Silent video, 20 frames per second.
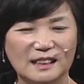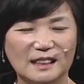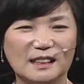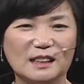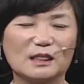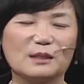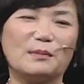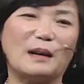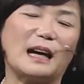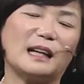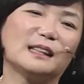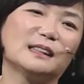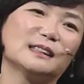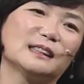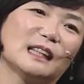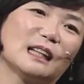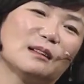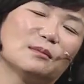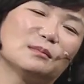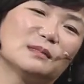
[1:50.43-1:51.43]
그래서 많은
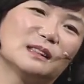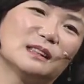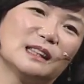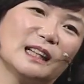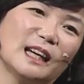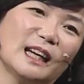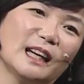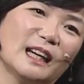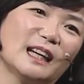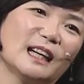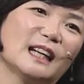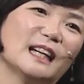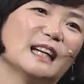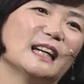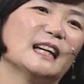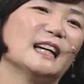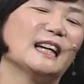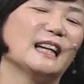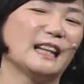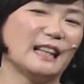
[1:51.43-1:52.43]
사람들의
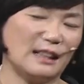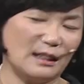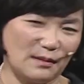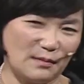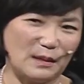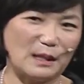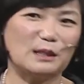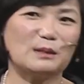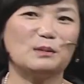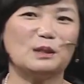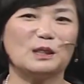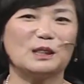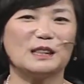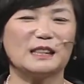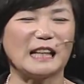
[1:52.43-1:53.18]
말씀드렸죠.